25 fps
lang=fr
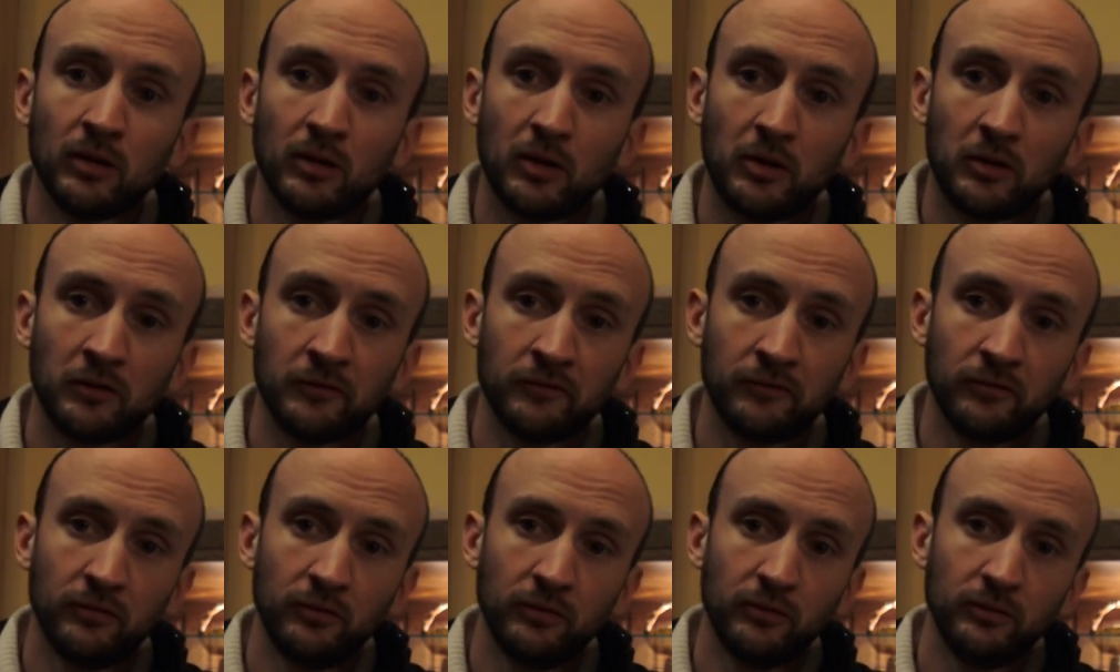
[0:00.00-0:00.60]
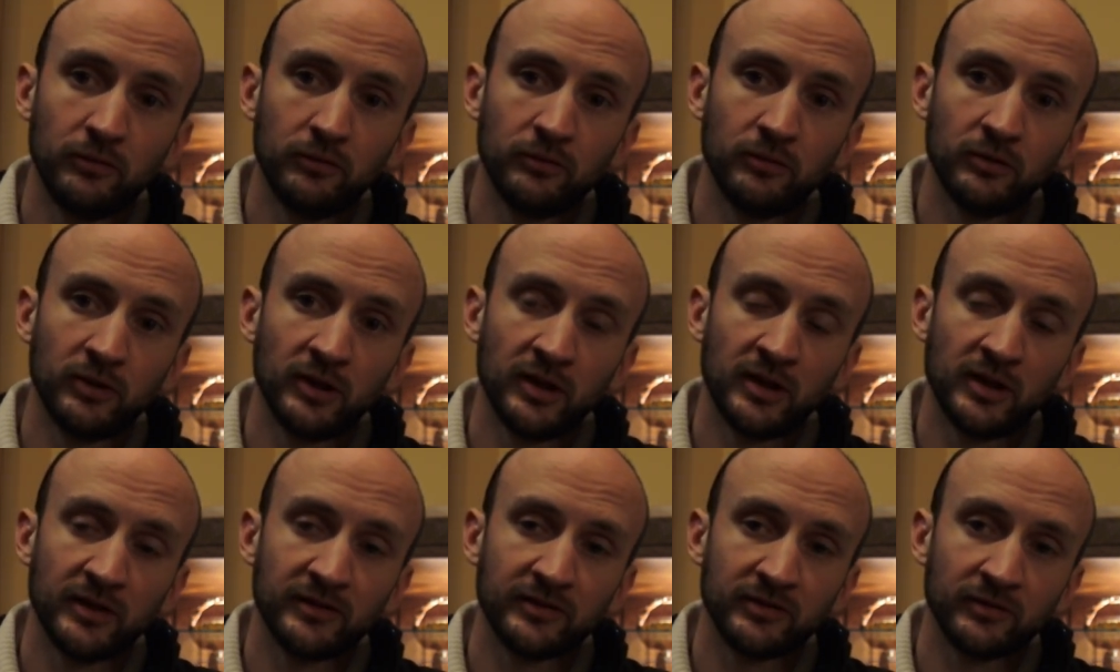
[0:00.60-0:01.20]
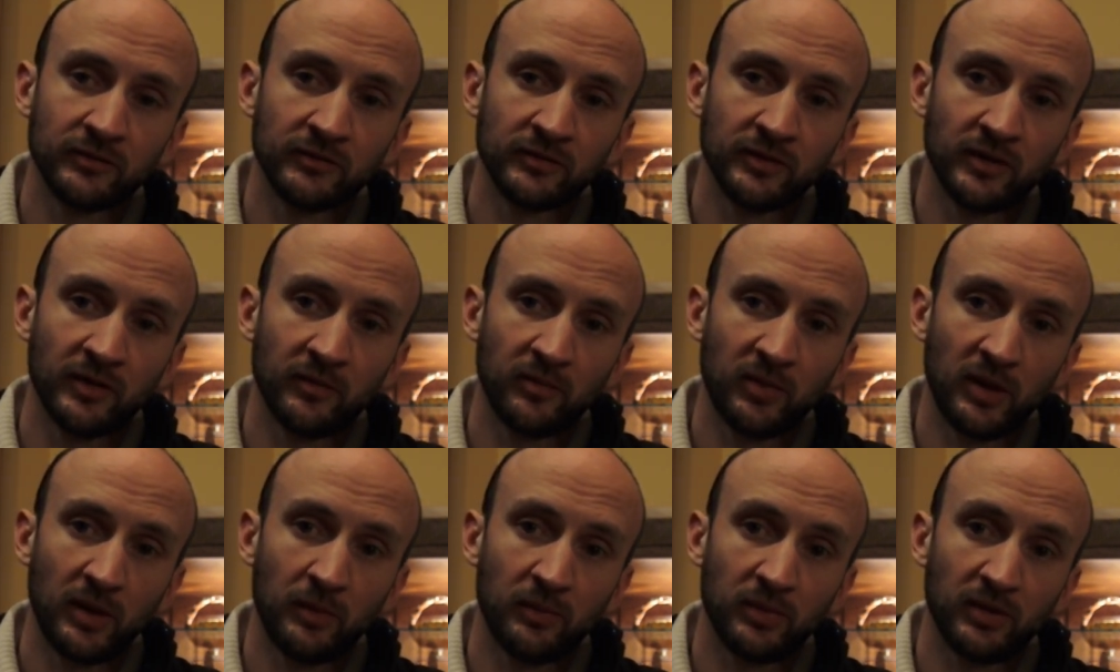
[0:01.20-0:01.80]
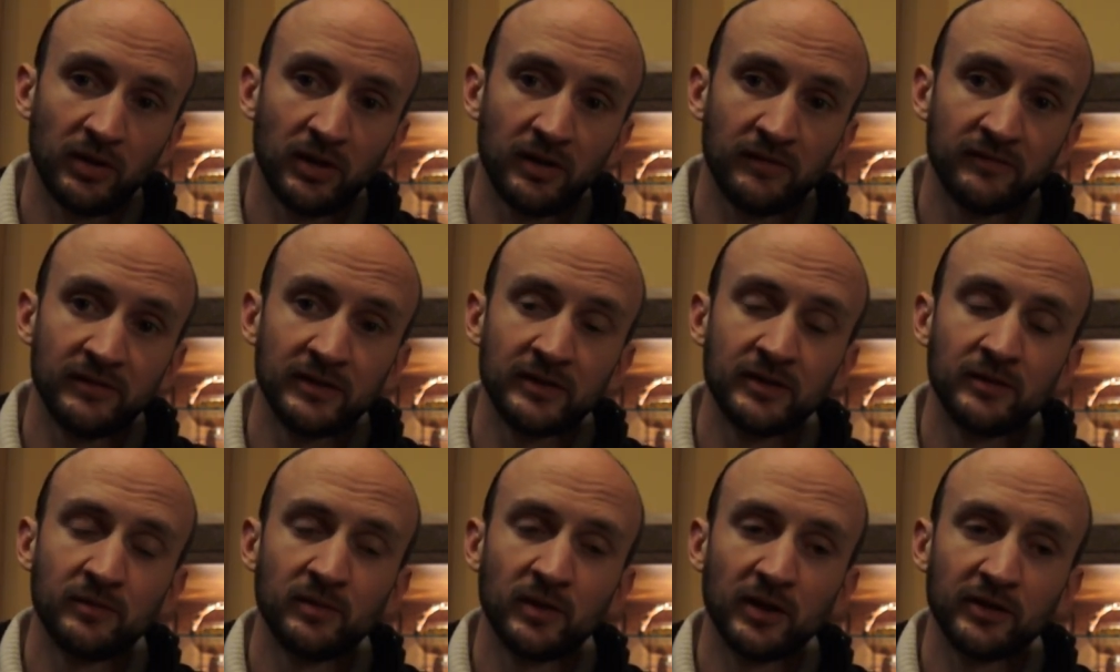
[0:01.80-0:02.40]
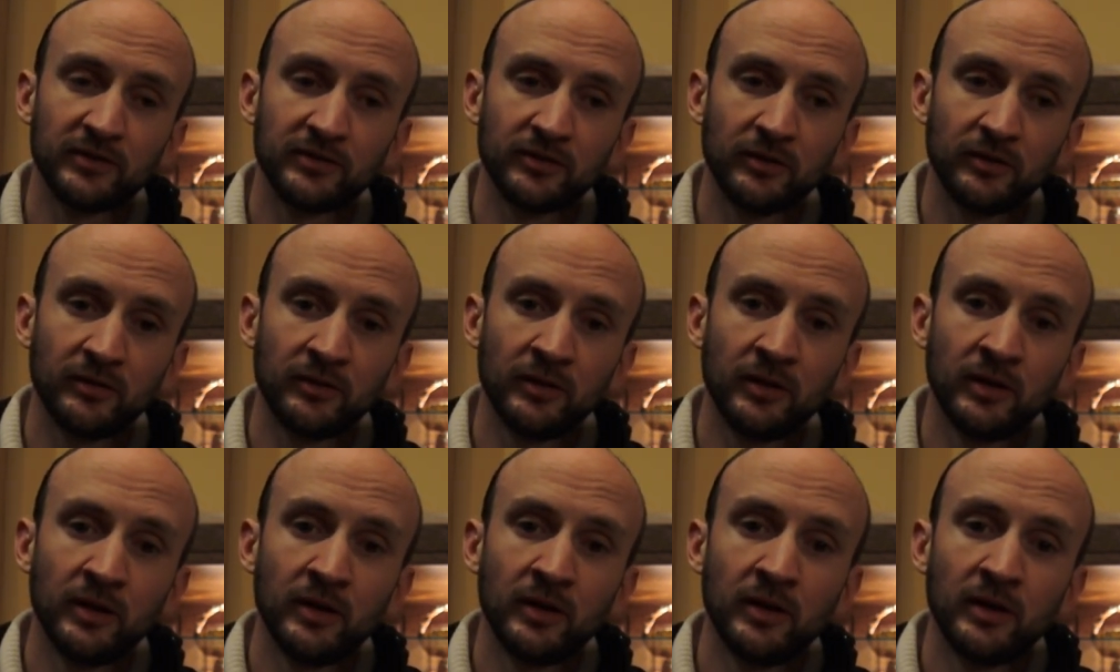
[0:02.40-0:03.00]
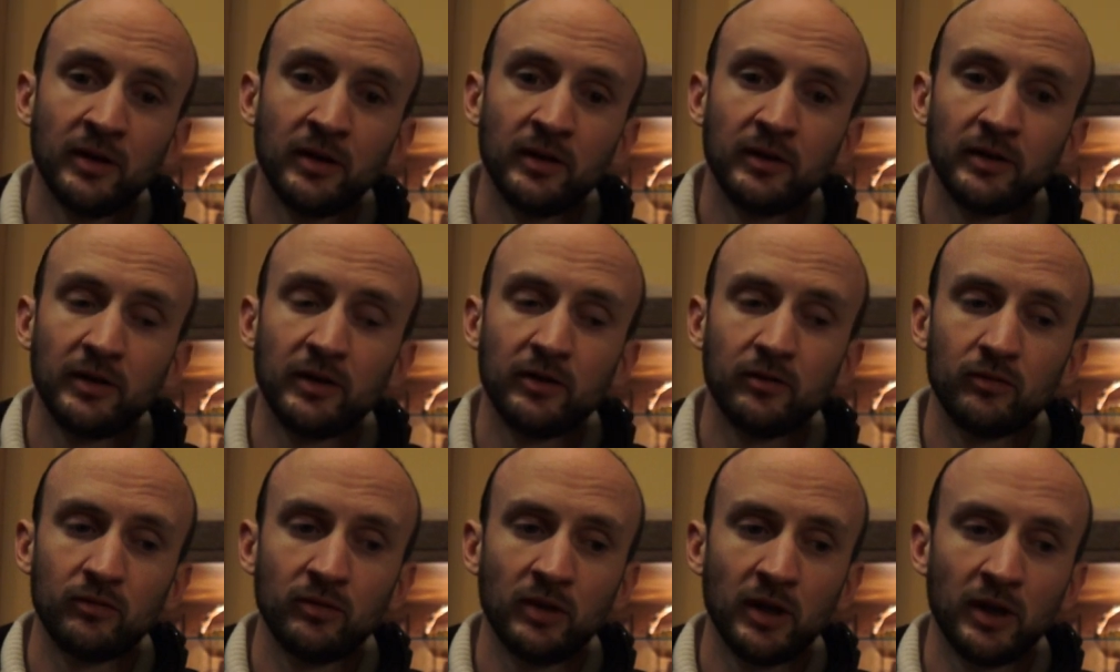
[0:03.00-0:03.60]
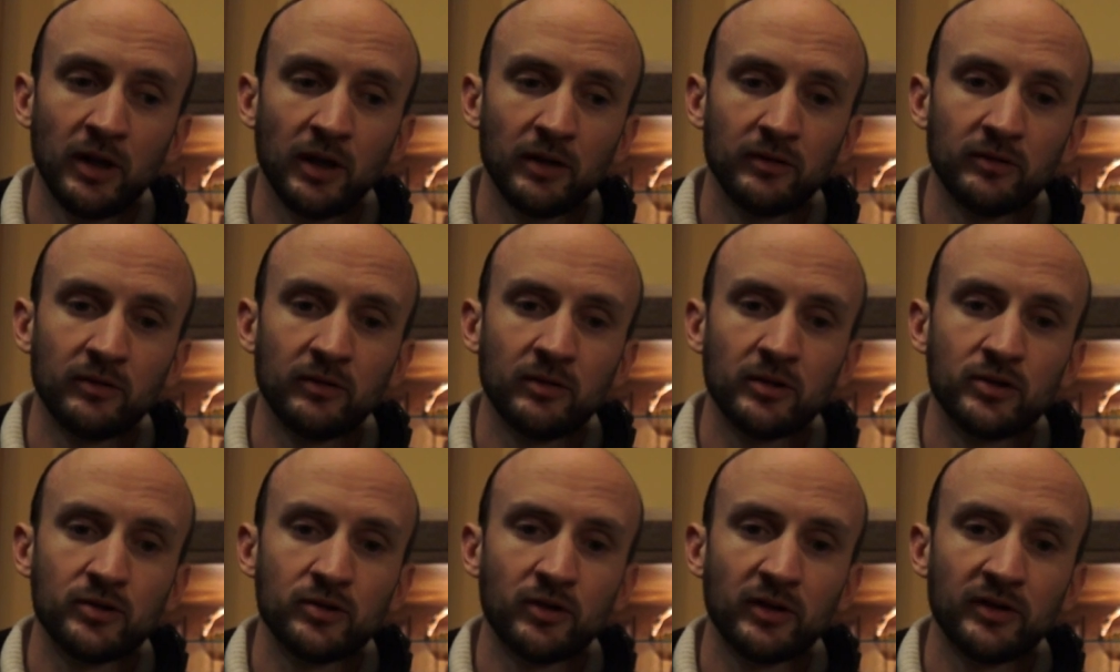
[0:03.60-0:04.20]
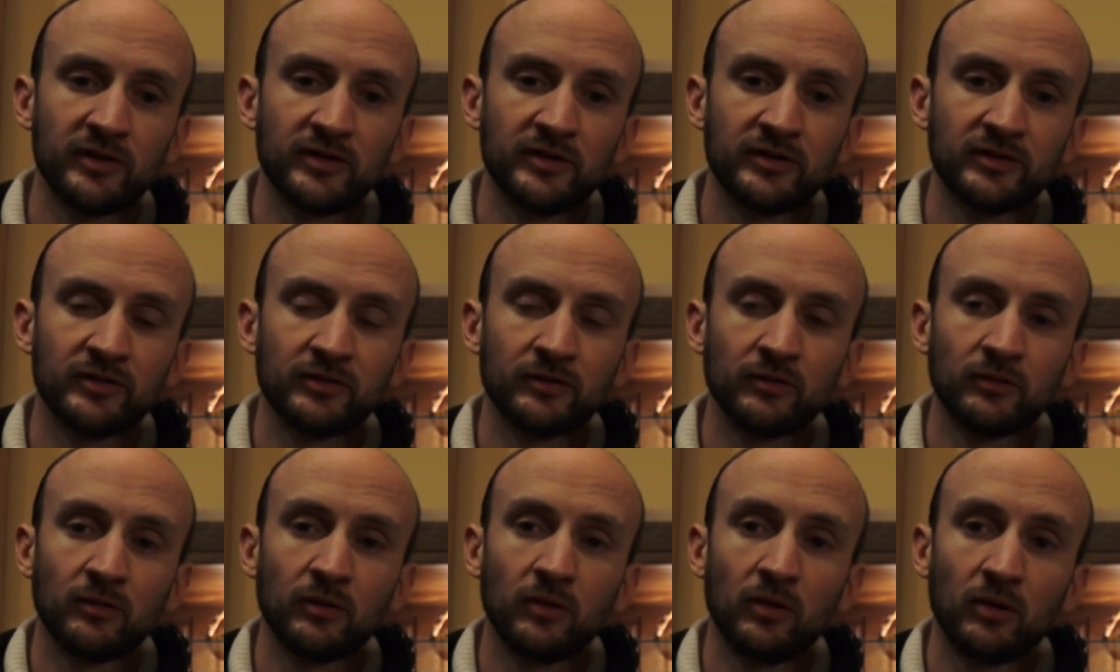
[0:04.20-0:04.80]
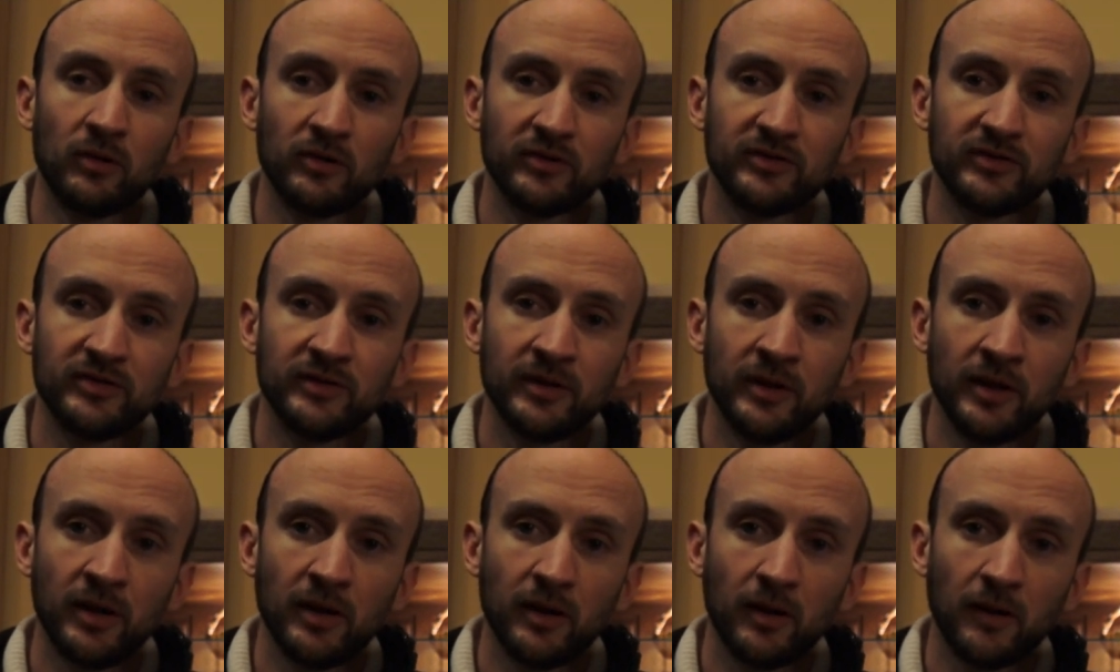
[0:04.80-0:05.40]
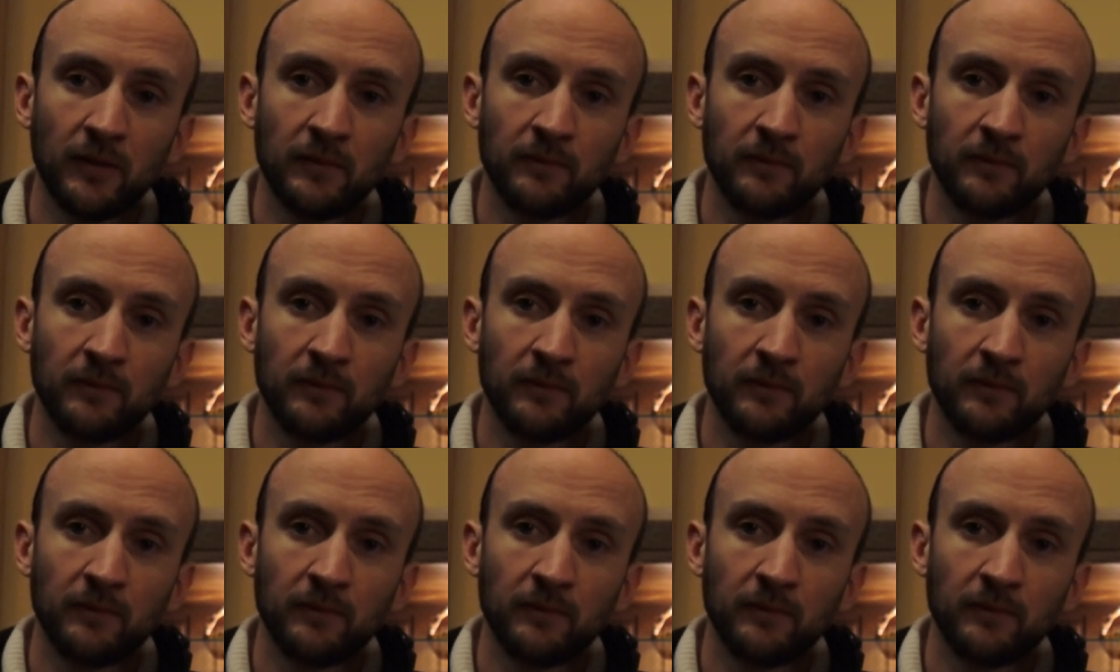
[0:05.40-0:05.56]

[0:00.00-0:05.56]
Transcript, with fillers: en vue de l'élection d'un pape avec des personnes titulaires de la juridiction ordinaire.